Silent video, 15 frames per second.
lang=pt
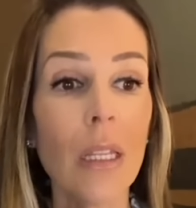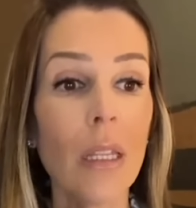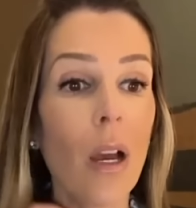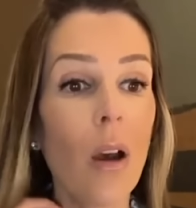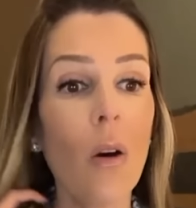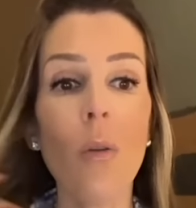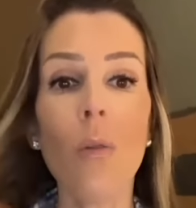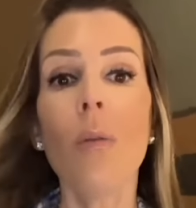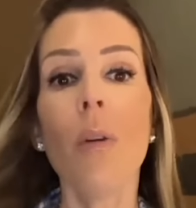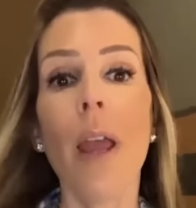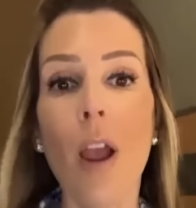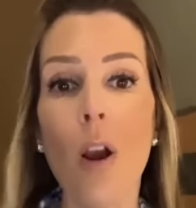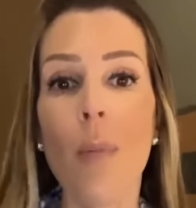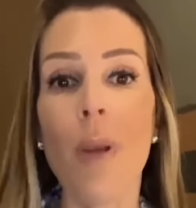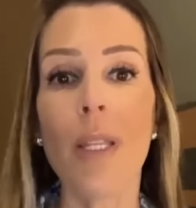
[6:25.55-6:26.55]
Então,
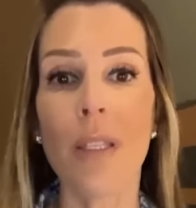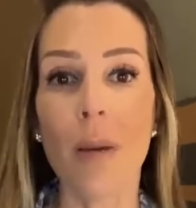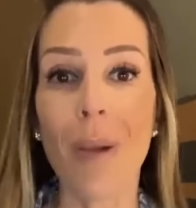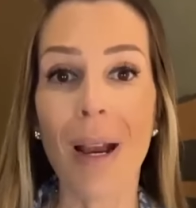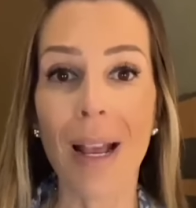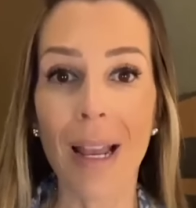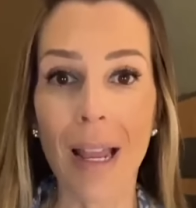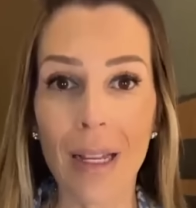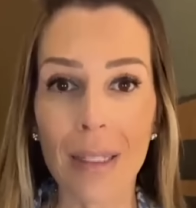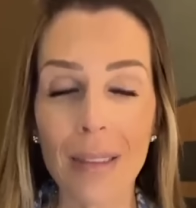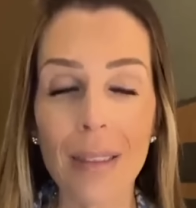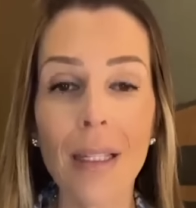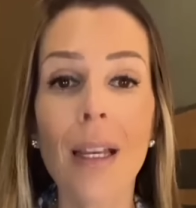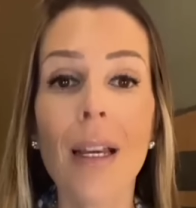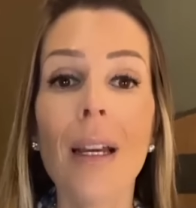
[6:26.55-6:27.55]
é uma estampa
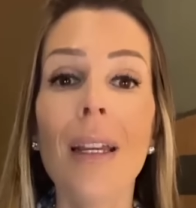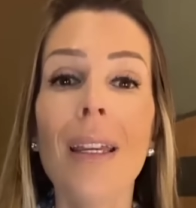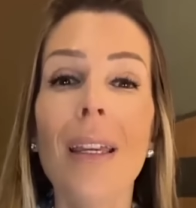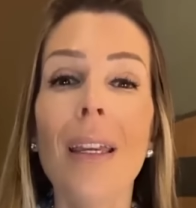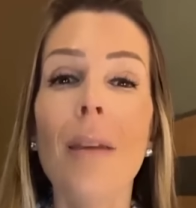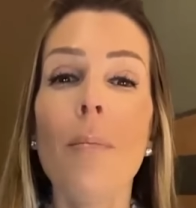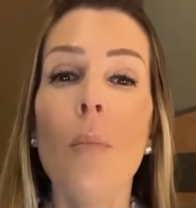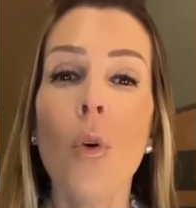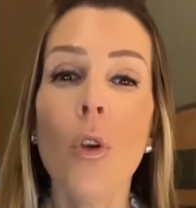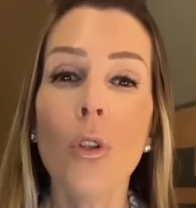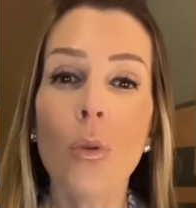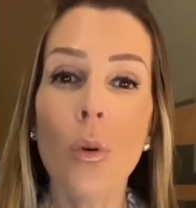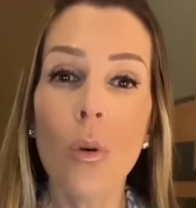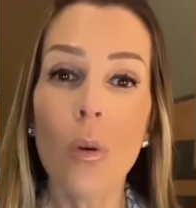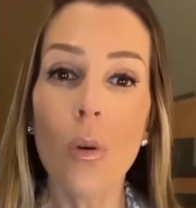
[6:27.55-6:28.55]
clássica e
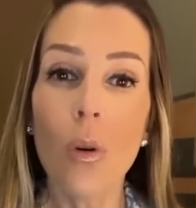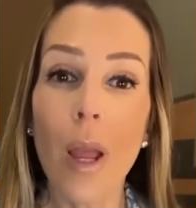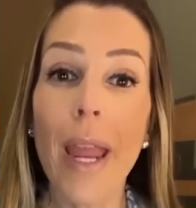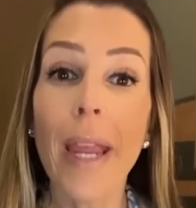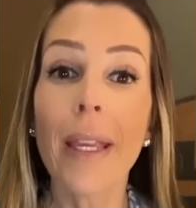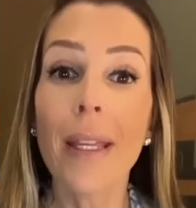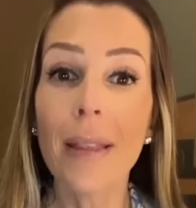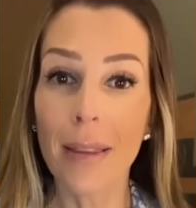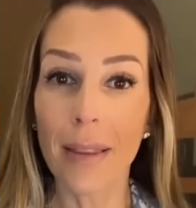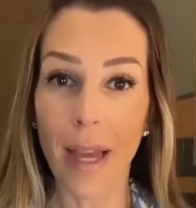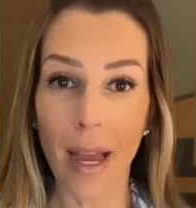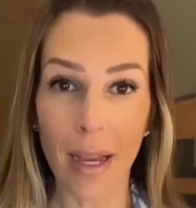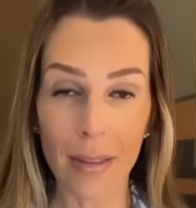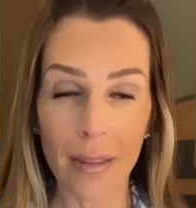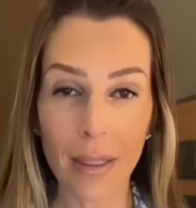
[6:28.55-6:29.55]
muito
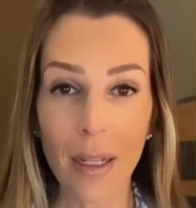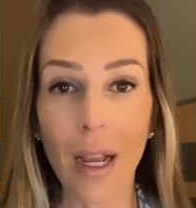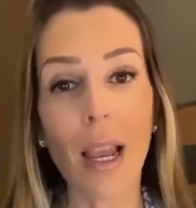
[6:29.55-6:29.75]
requintada,